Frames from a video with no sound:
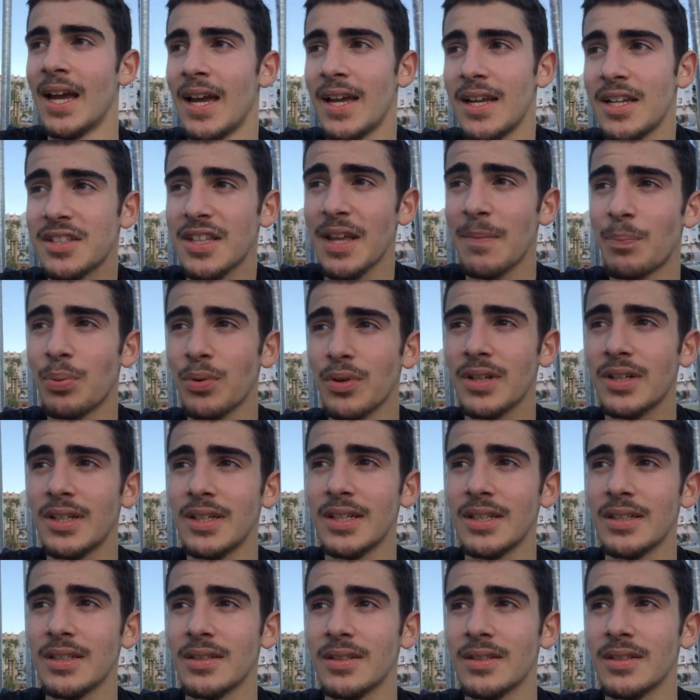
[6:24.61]
Isto é
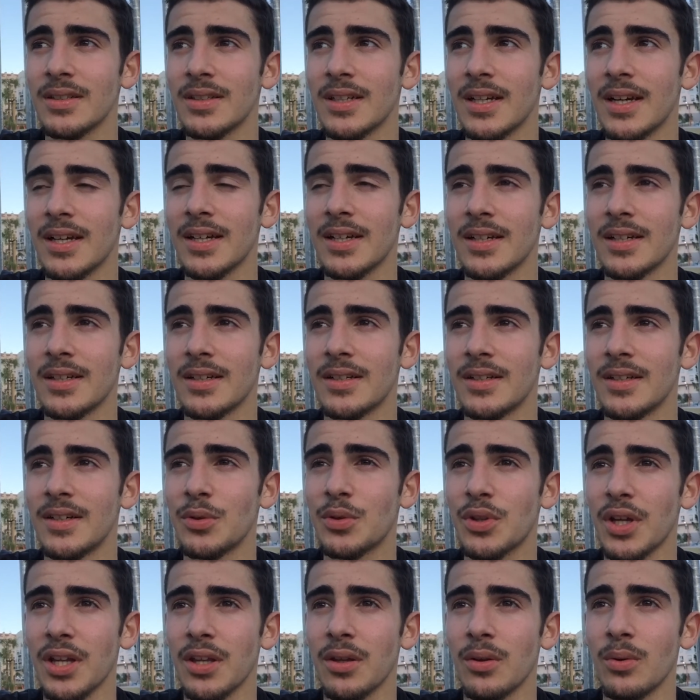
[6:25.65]
porque uh, eu
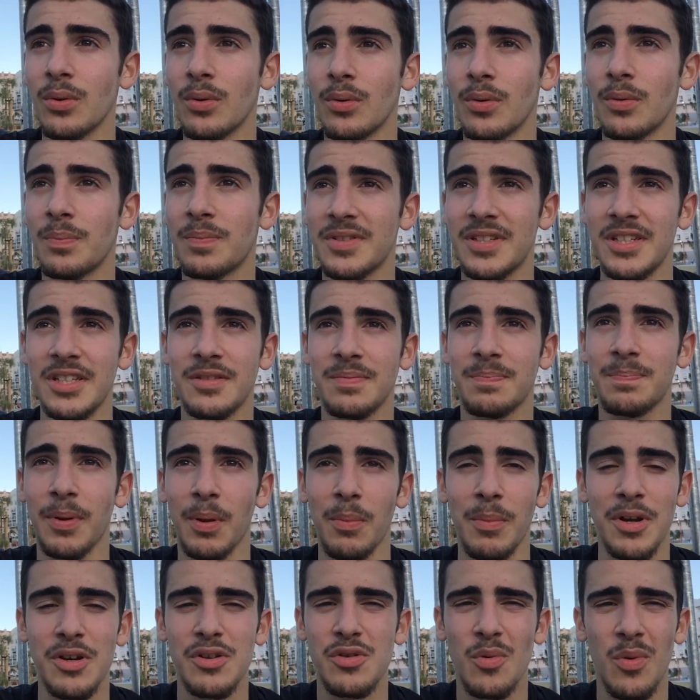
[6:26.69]
tenho, preciso de pelo
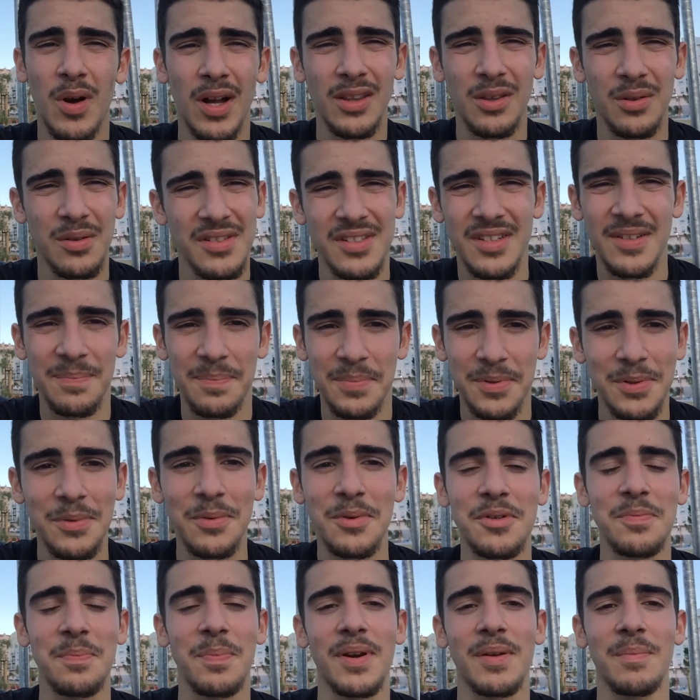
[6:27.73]
menos 4 ou 5
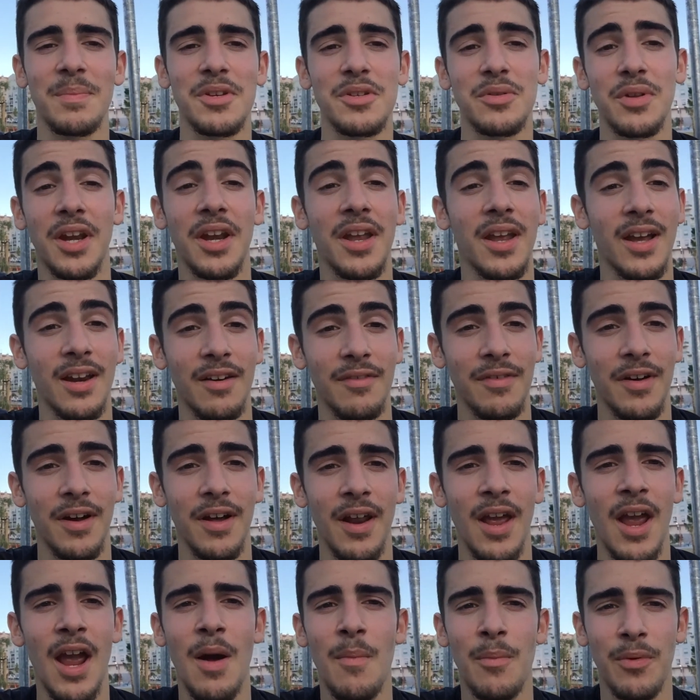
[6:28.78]
pessoas para me ajudarem a gravar,
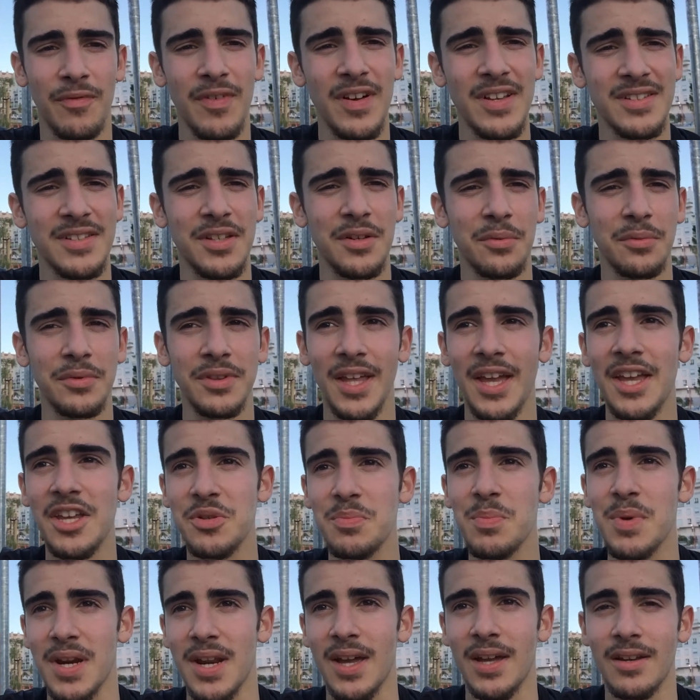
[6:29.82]
porque vai ser um 10
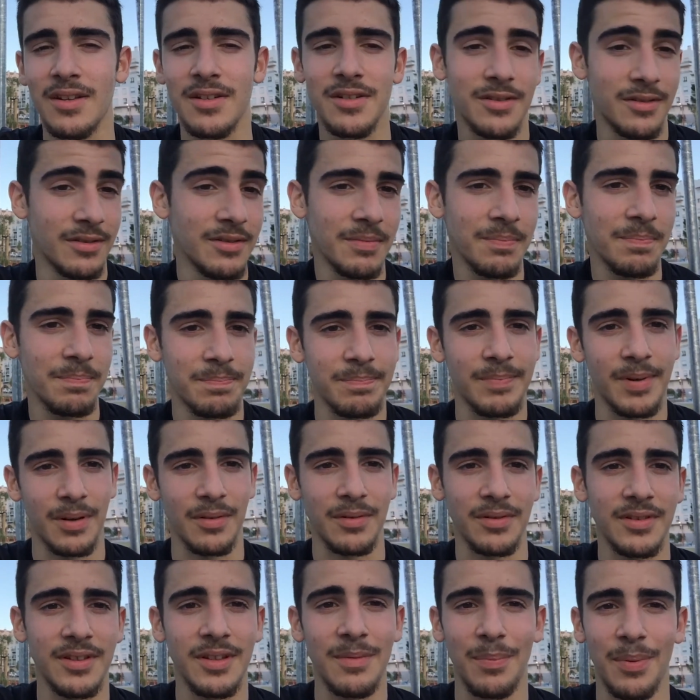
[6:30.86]
maneiras de,
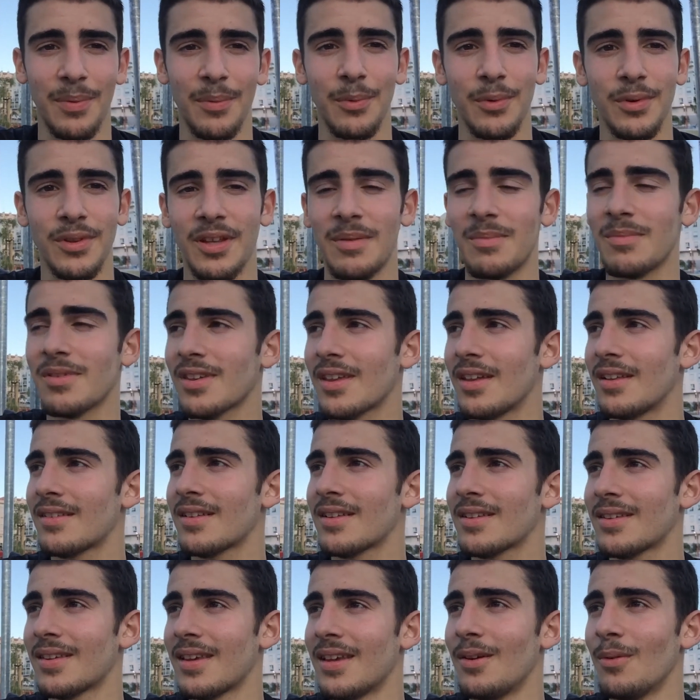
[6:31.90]
pronto, tipo o último skit que
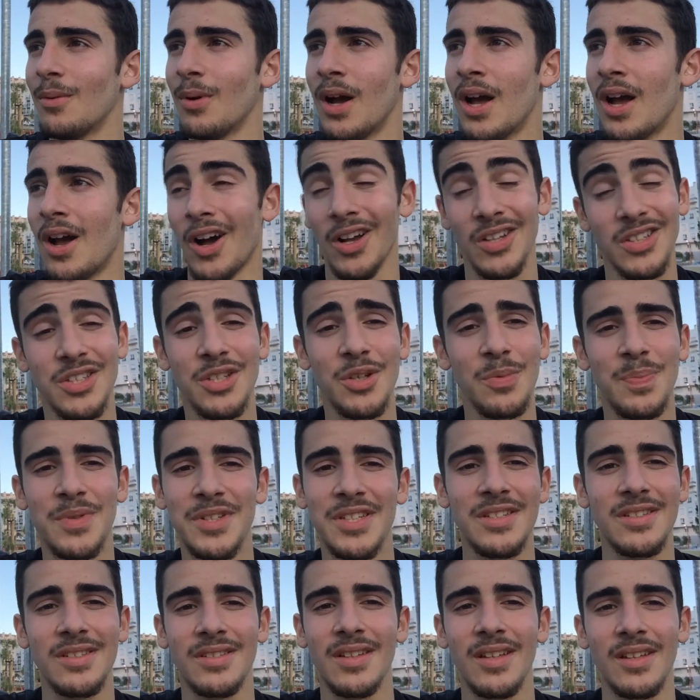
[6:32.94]
saiu. Ou seja, eu
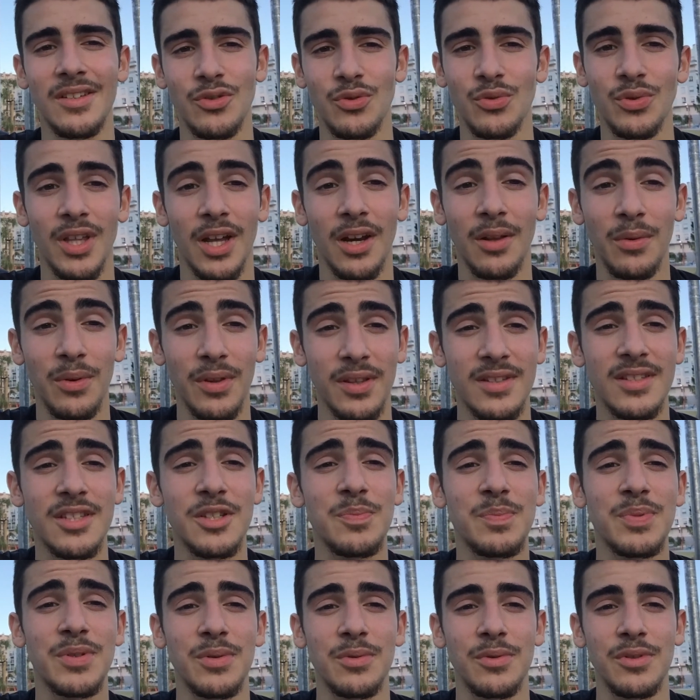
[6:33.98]
preciso de juntar todas as
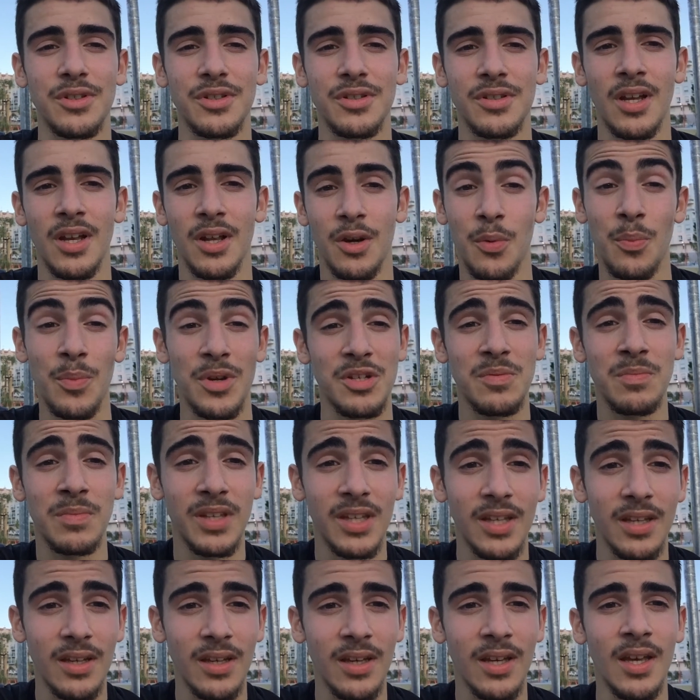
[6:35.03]
pessoas no mesmo
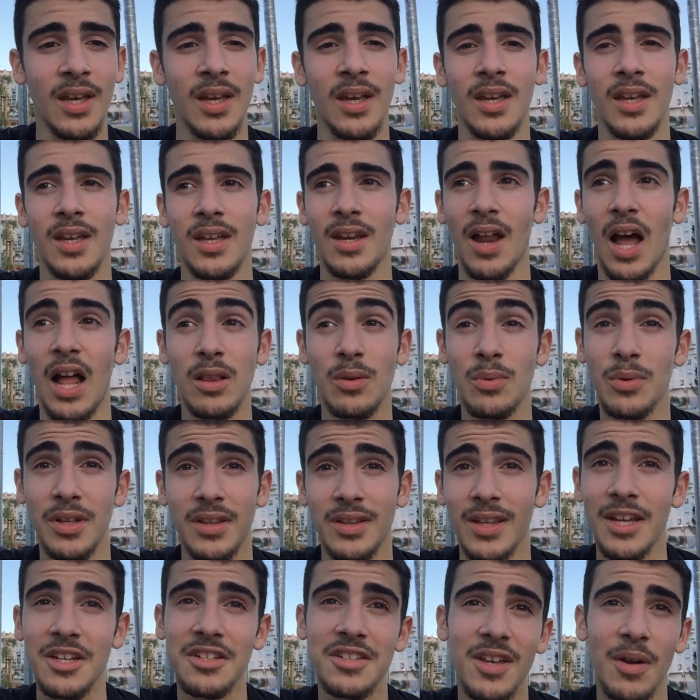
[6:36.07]
dia e na altura
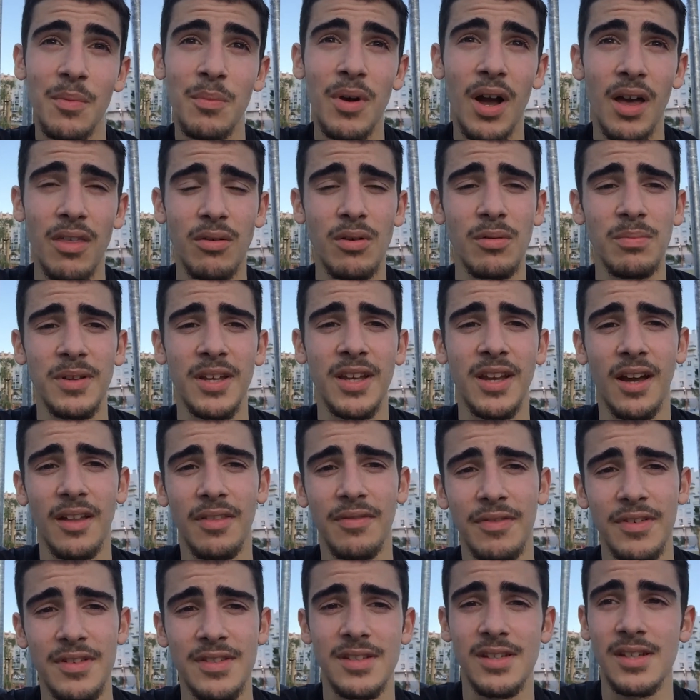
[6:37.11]
teste testes é um bocado complicado
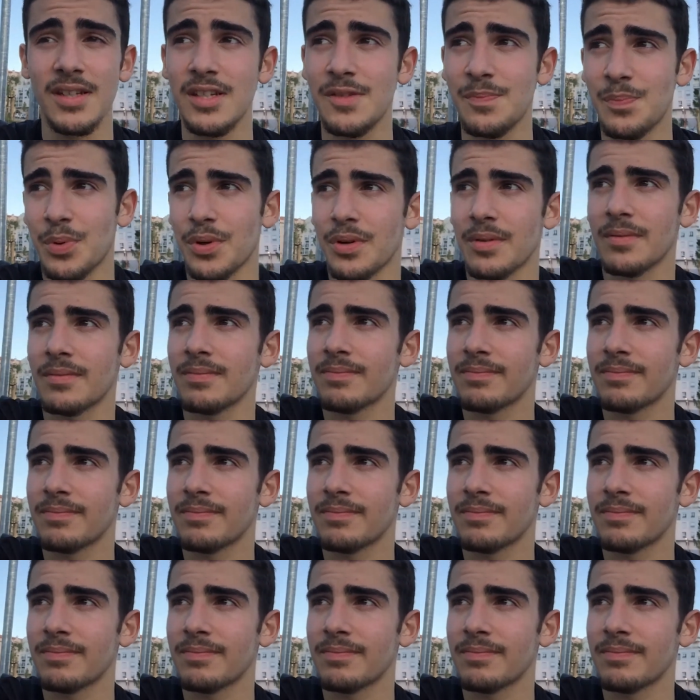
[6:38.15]
fazer isso, porque